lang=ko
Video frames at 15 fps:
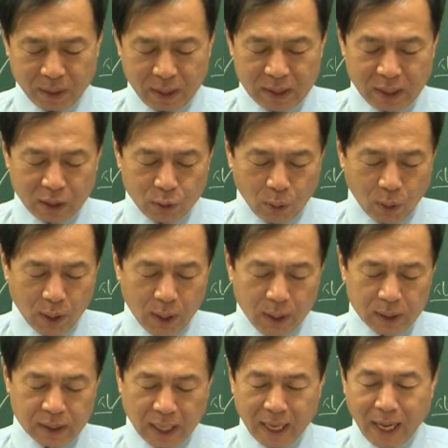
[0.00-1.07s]
이제 그리고
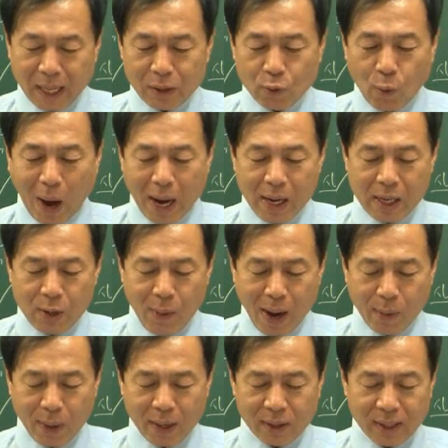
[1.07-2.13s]
재난 관리와
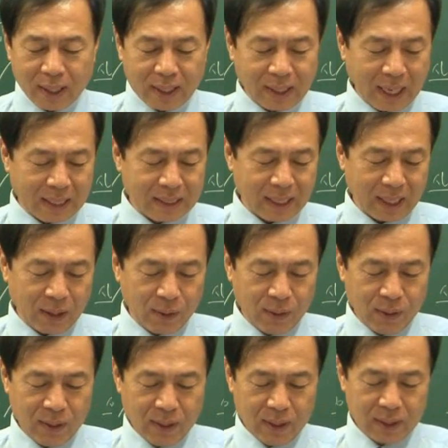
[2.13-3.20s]
관련되는 게 나왔잖아요.